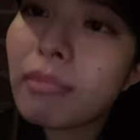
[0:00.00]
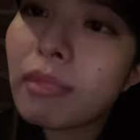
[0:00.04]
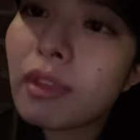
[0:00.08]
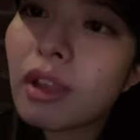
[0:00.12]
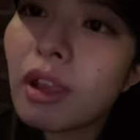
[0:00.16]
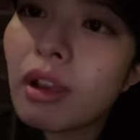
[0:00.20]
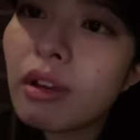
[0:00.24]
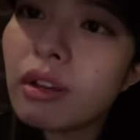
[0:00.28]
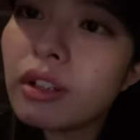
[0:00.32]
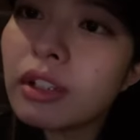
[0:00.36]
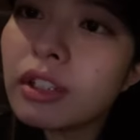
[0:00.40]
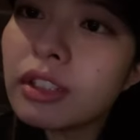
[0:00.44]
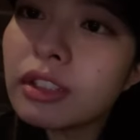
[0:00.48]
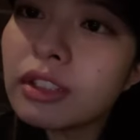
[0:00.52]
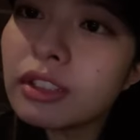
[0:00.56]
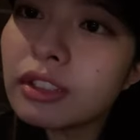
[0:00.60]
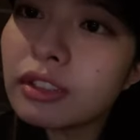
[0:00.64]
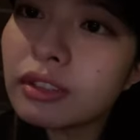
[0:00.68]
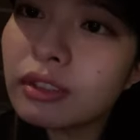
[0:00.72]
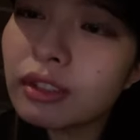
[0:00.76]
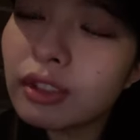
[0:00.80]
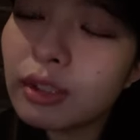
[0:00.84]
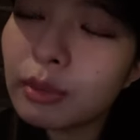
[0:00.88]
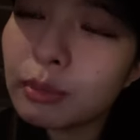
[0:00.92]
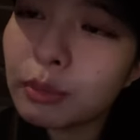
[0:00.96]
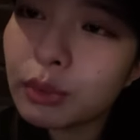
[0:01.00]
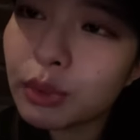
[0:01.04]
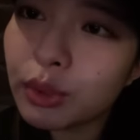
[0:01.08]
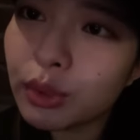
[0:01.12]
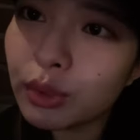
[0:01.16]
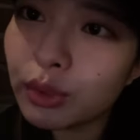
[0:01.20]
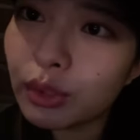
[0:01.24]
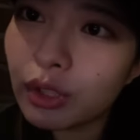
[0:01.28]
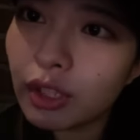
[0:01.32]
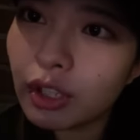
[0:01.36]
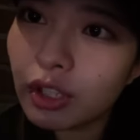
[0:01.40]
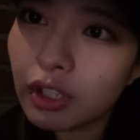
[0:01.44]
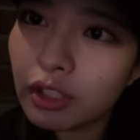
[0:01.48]
乾かすのはでも
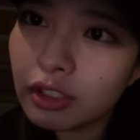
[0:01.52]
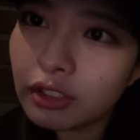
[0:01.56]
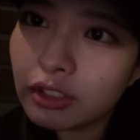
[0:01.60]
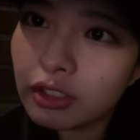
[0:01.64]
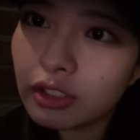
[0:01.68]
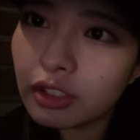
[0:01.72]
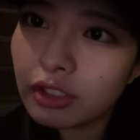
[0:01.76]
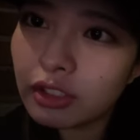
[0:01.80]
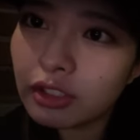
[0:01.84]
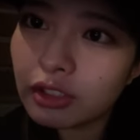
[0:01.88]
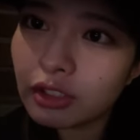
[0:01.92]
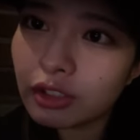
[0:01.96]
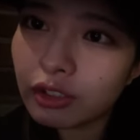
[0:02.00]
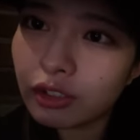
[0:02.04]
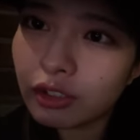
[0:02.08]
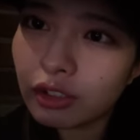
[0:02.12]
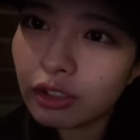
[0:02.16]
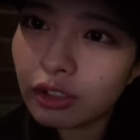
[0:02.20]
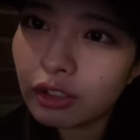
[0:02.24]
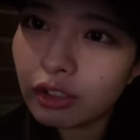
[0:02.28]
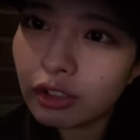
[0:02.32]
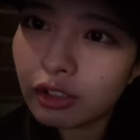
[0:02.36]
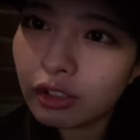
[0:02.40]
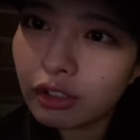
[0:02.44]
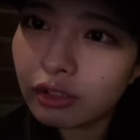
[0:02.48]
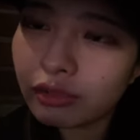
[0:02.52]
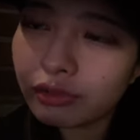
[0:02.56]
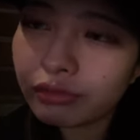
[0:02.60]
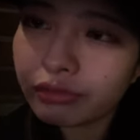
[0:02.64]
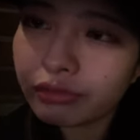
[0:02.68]
ちょっと早くなったのかな